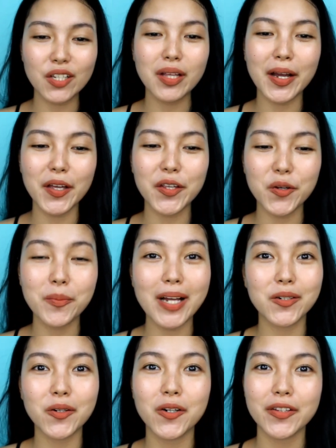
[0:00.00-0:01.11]
ko na ngayon yung bago
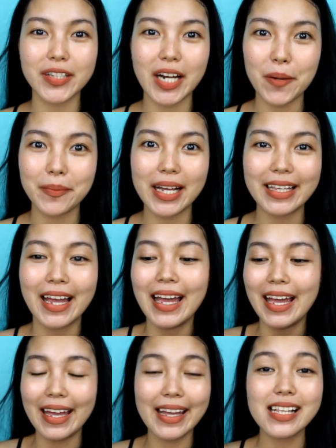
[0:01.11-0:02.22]
kong tripod.
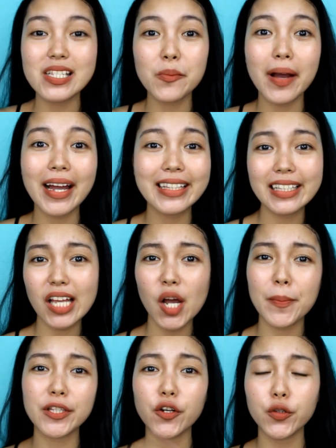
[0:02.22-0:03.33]
And sa mga hindi
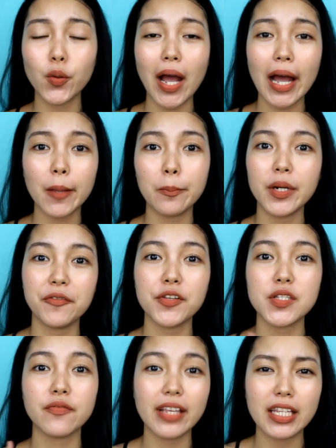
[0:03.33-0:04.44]
nakapanood ng aking previous
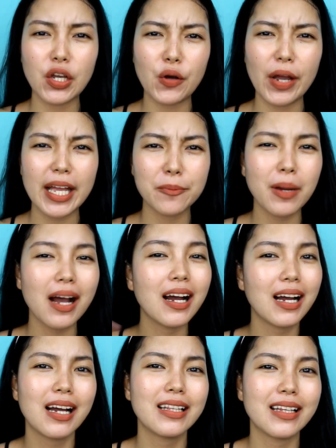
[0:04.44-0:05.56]
video and
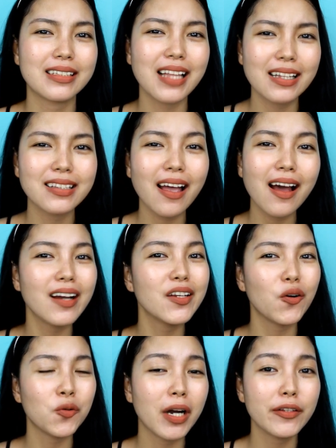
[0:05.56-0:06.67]
baka nagtataka kayo
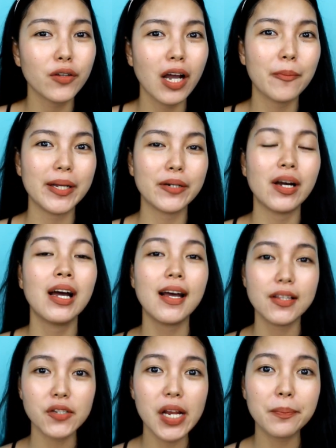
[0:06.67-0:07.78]
kung ano nga ba yung
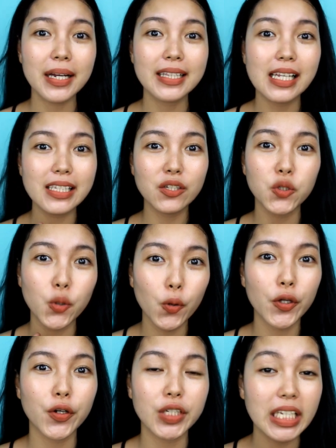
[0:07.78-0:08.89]
tripod na tinutukoy
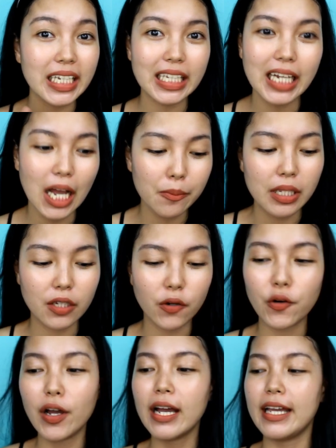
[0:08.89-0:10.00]
ko na ginagamit ko.
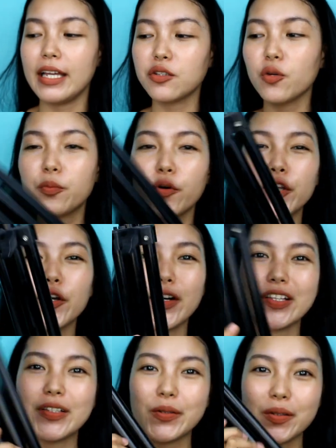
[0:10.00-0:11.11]
Ito po yun
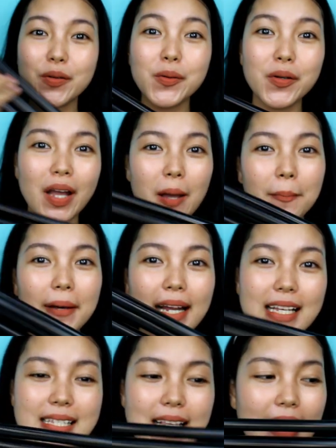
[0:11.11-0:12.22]
yung para
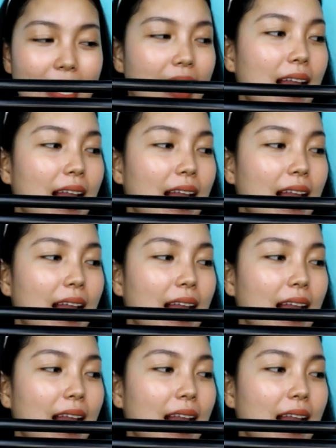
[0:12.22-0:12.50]
sa ring